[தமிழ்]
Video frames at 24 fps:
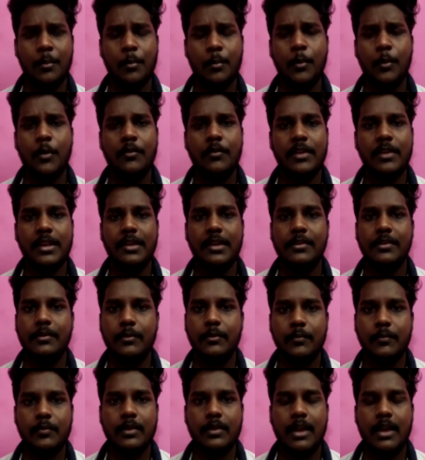மூவி ரிவ்யூ
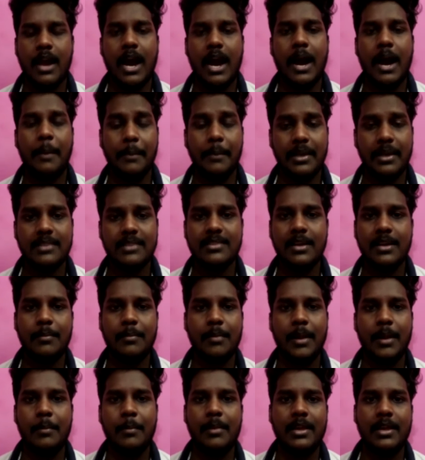அமேசான்
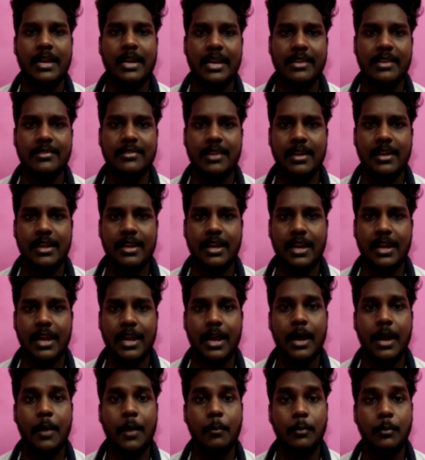பிரைமில் ரிலீஸ் ஆகிருக்கிற
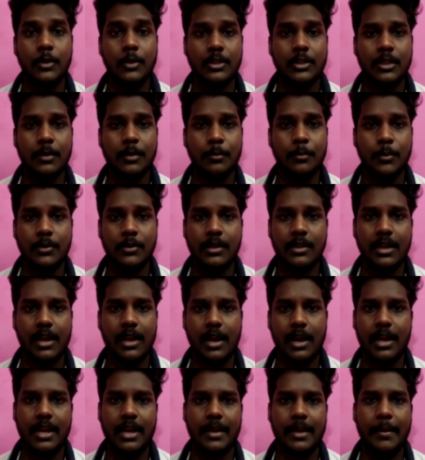புத்தம் புது
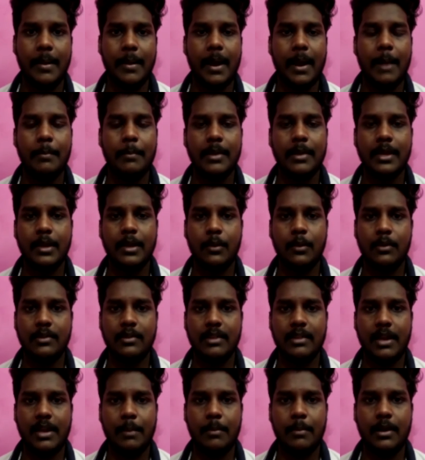காலை அப்படிங்கிற ஒரு
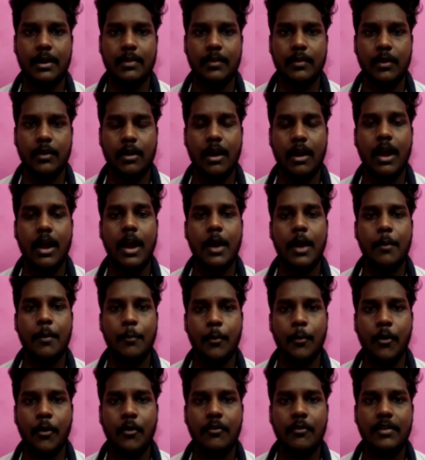திரைப்படத்தோட
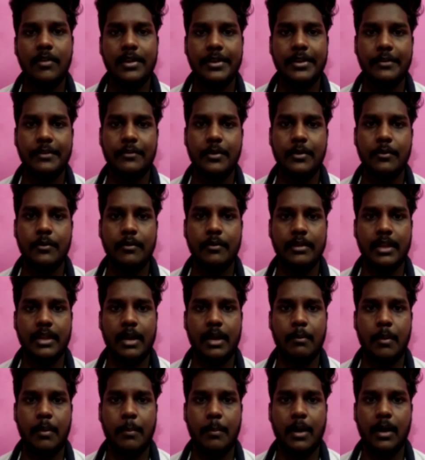மூவி ரிவ்யூவை தான்
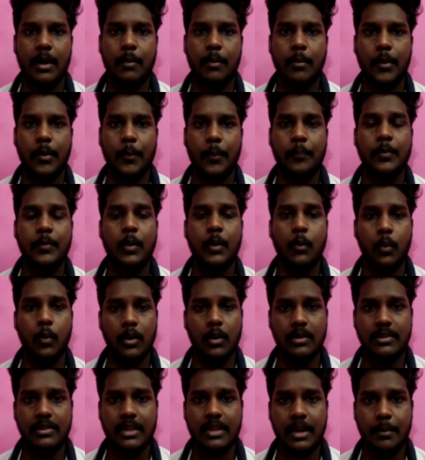நம்ம பார்க்க போகிறோம்
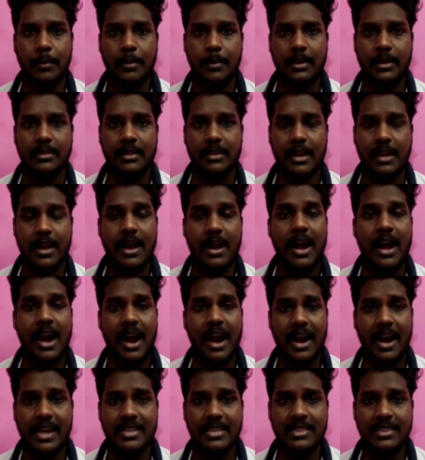ஒரு திரைப்படத்தில்
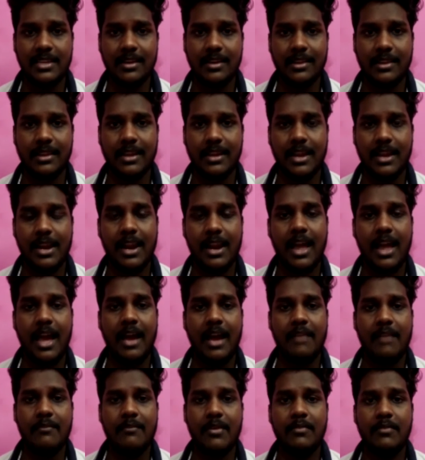ஐந்து கதைகள்
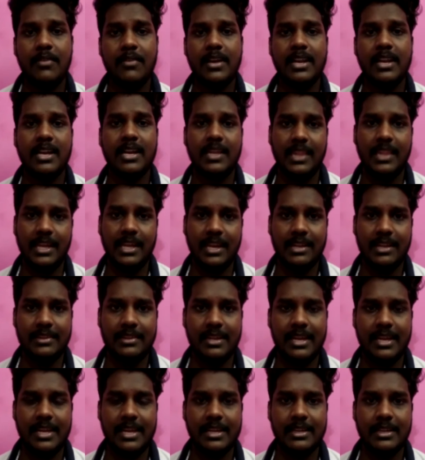வெவ்வேறு
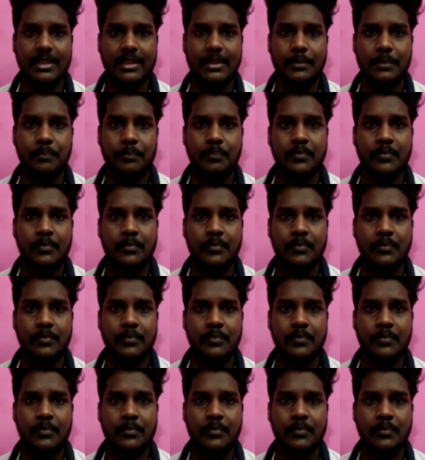கதைக்களத்தில் இயங்குது